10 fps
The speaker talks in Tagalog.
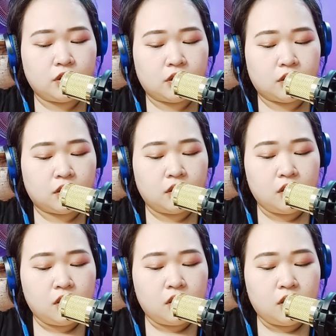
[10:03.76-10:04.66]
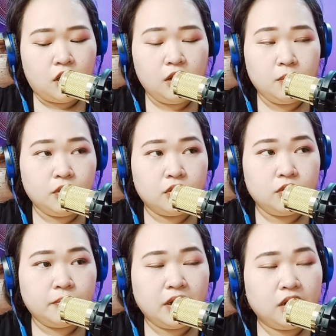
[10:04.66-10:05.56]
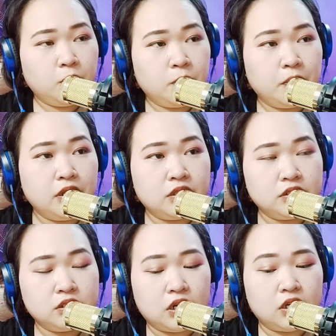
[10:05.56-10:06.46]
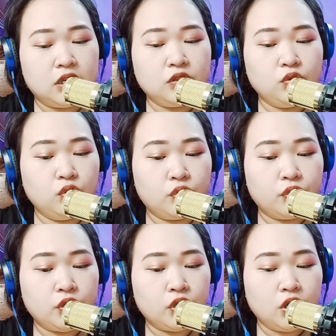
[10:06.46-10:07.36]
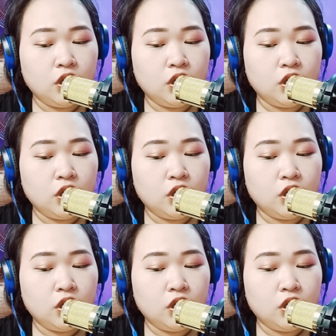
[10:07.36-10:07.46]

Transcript: na, alam mo yon yung parang napipilitan siyang ituloy